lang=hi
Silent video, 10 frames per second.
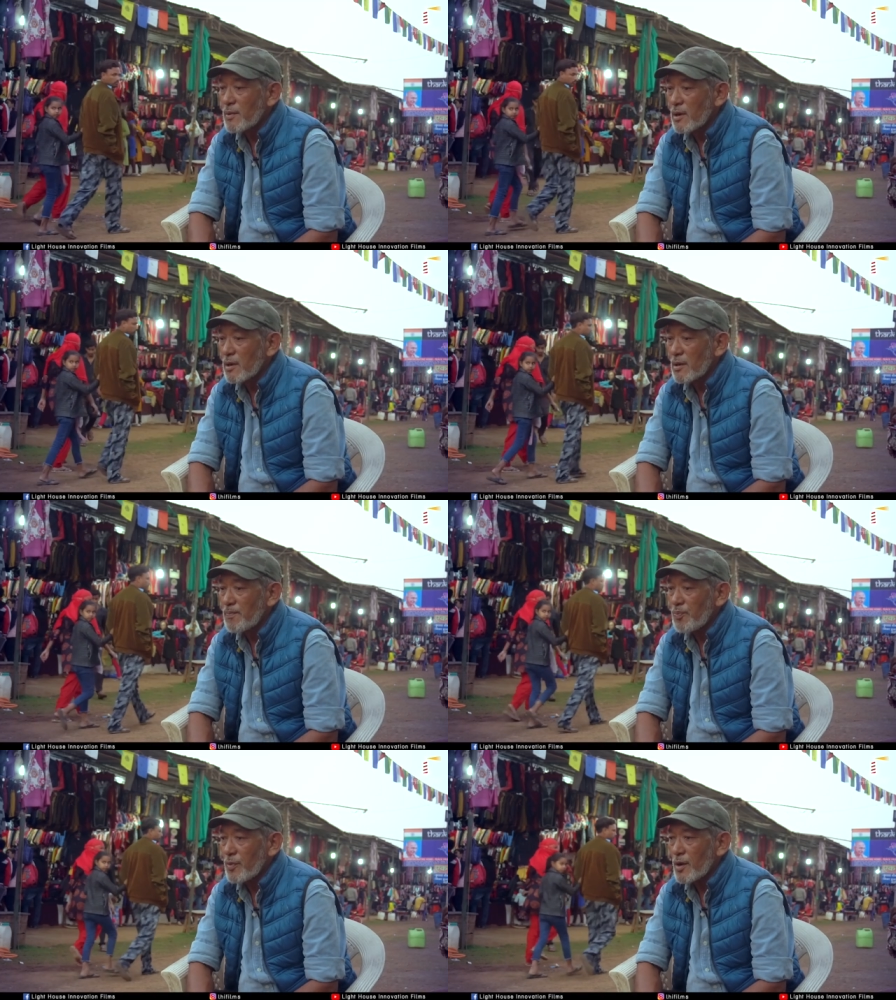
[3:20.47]
तब
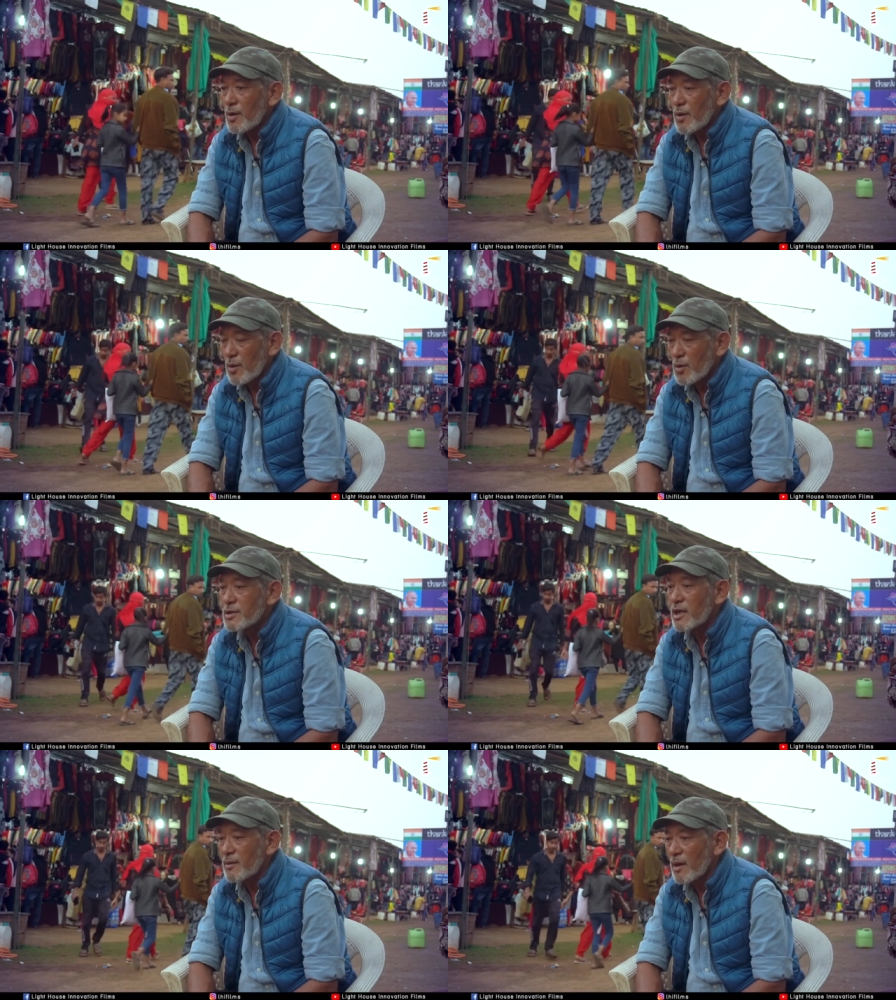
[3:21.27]

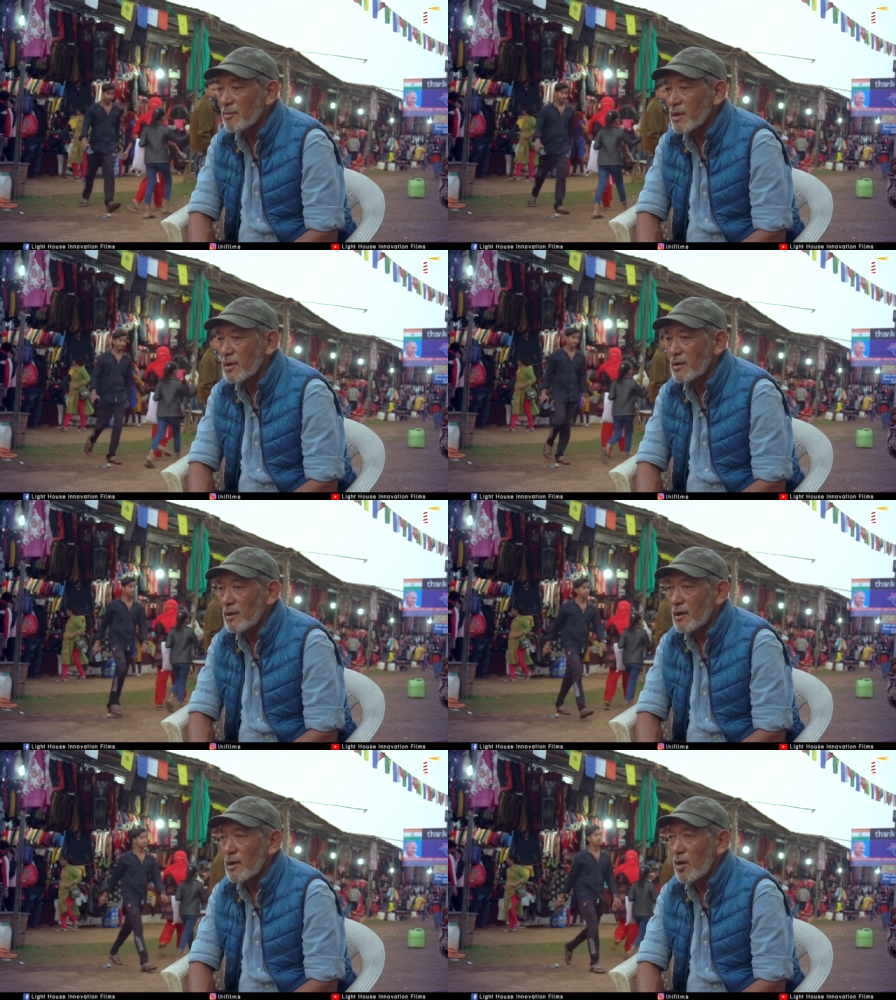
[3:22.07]
उस दरमियान
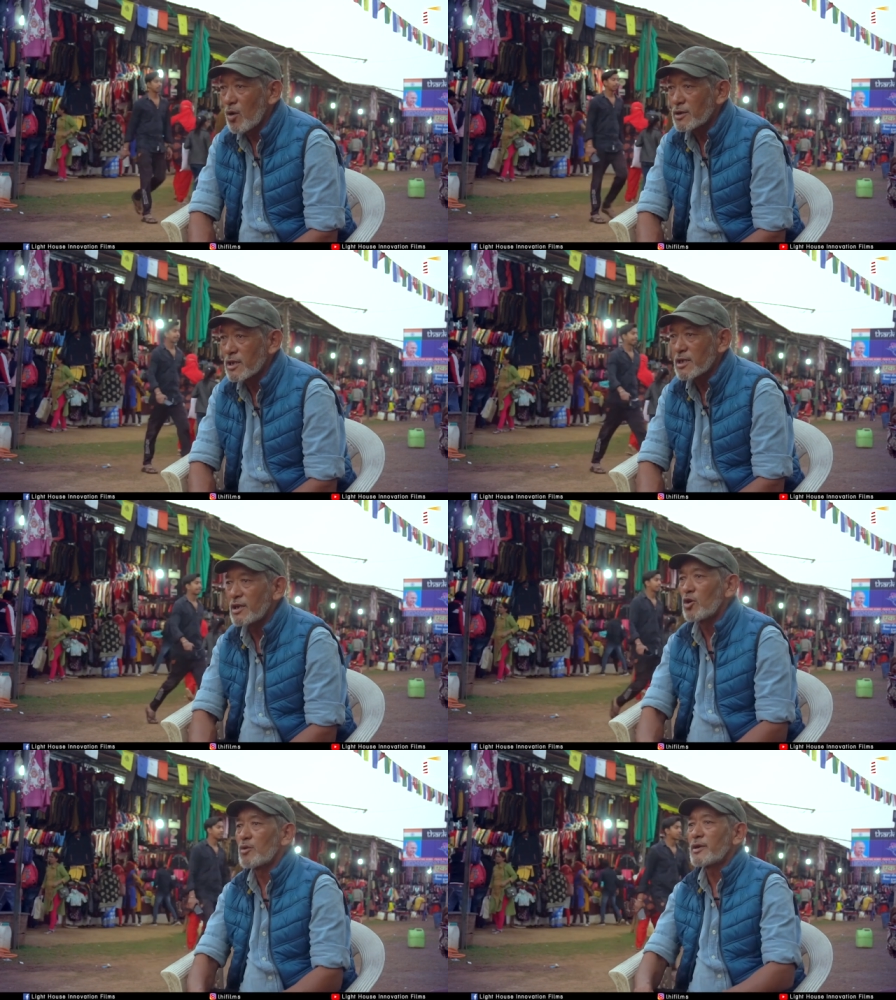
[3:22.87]
में
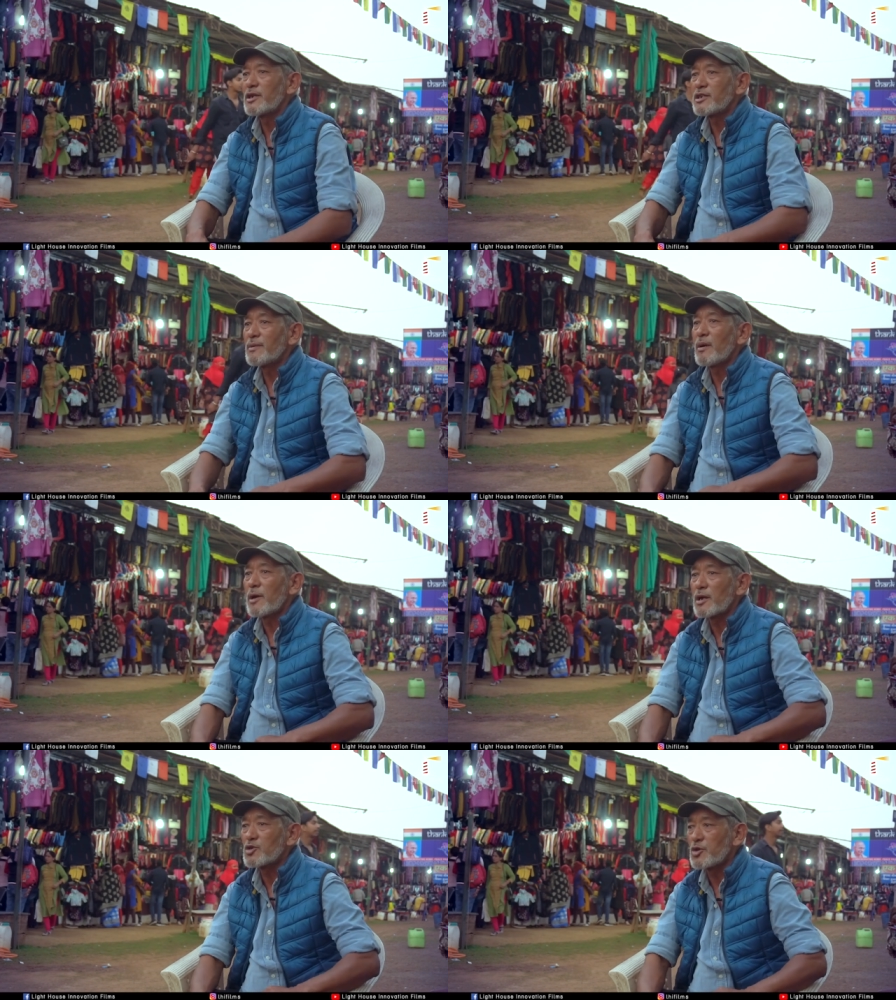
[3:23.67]
जैसे कि ऑल ओवर इंडिया
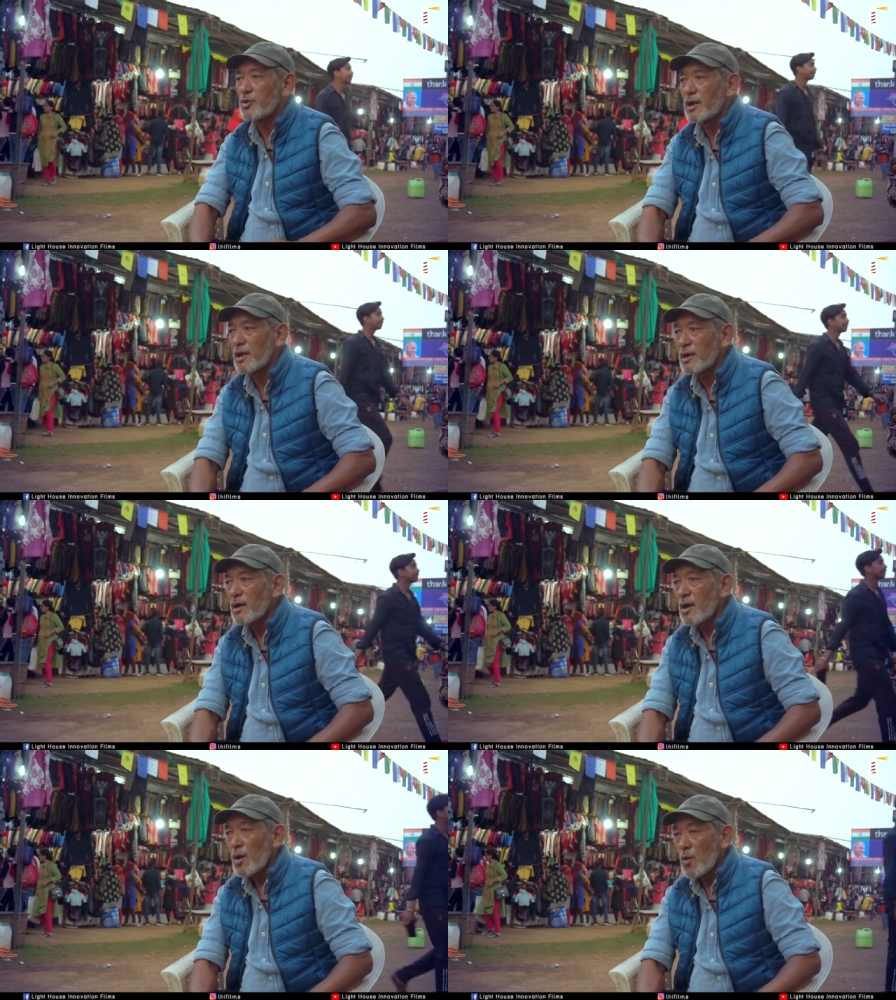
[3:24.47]
में हमारा जो यूनियन
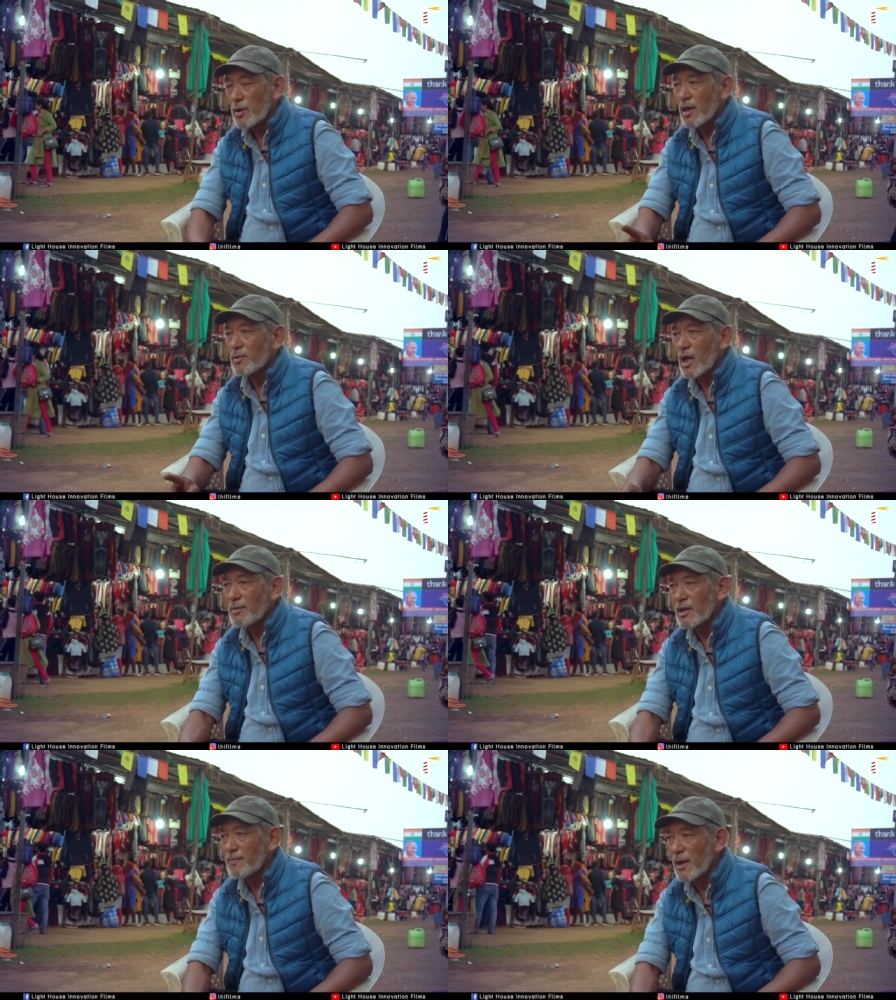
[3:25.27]
है उनके
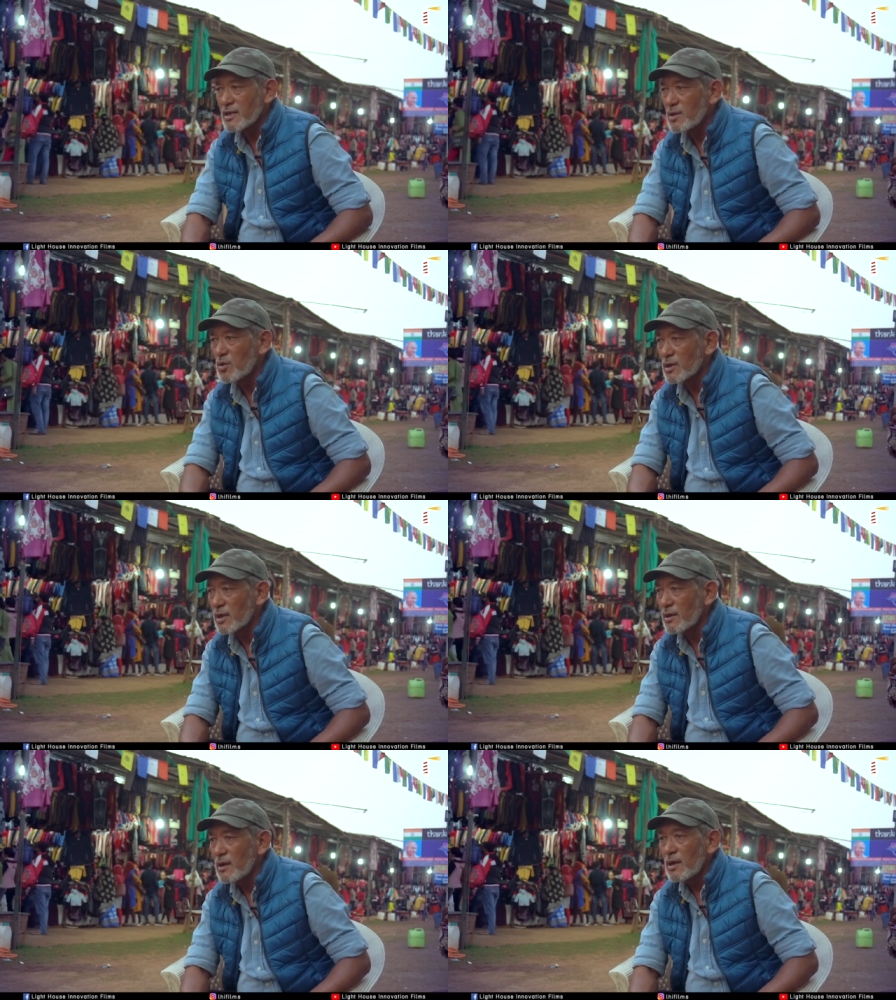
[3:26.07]
मुताबिक ये प्राइसिंग
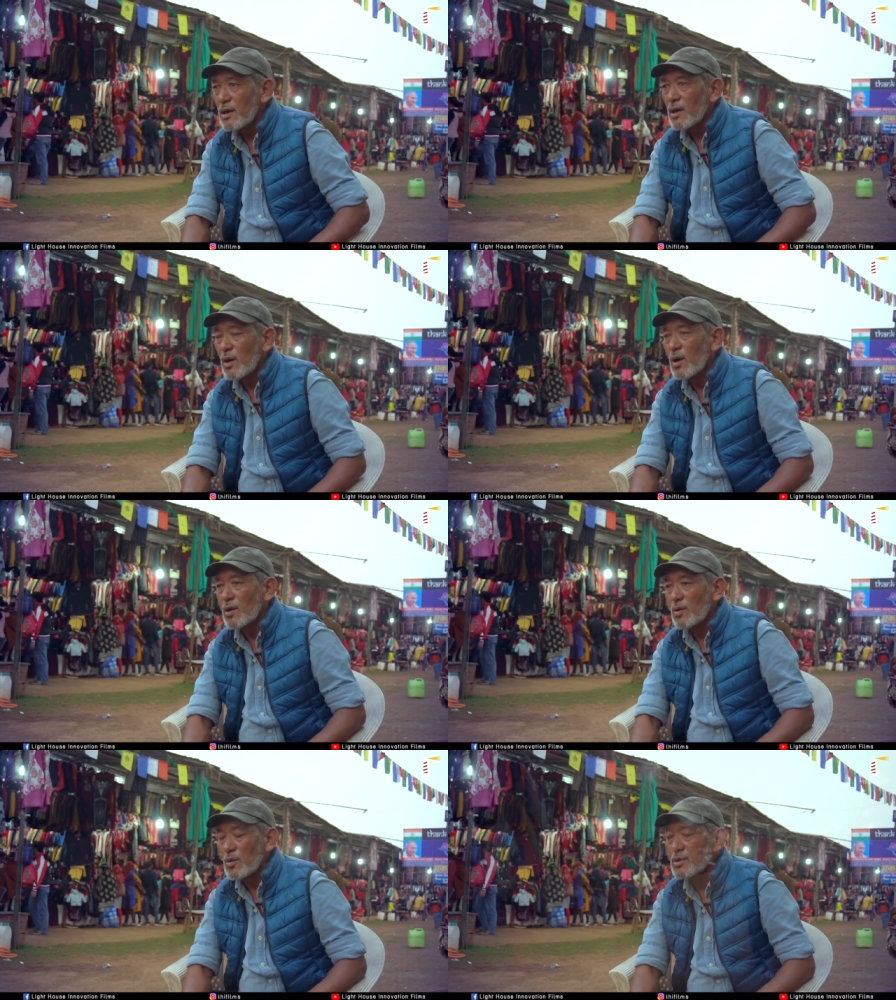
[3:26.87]
होता है
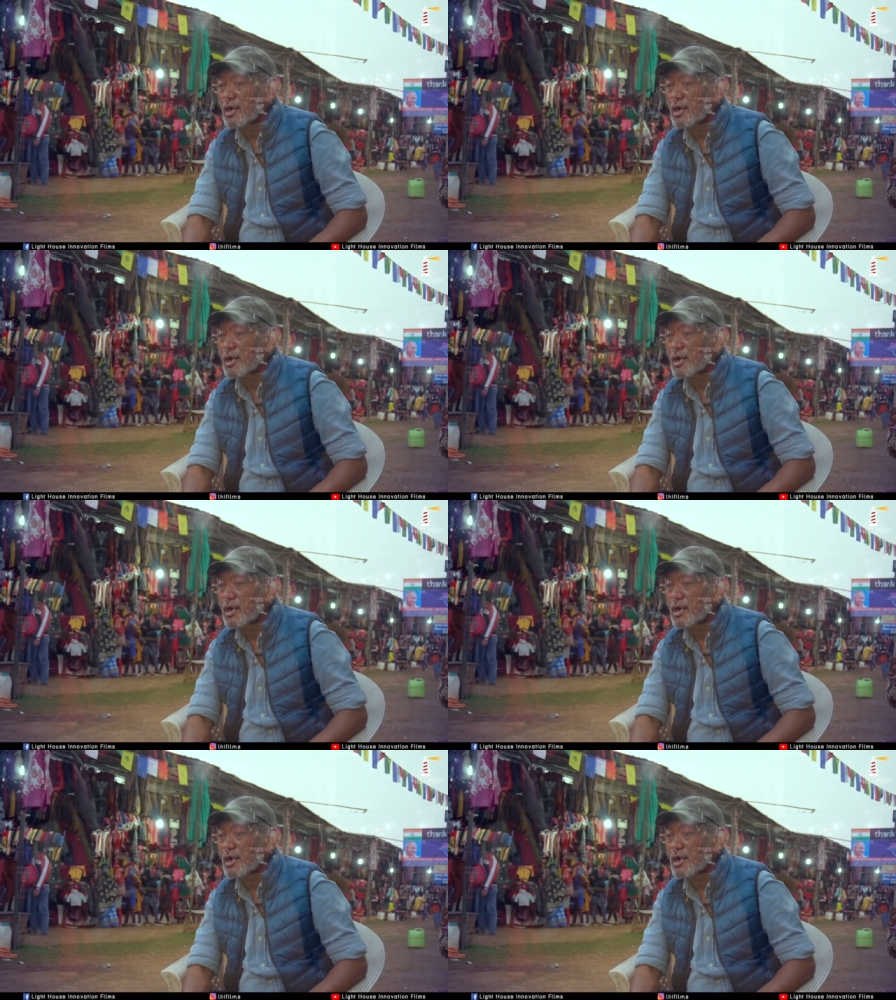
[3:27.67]
और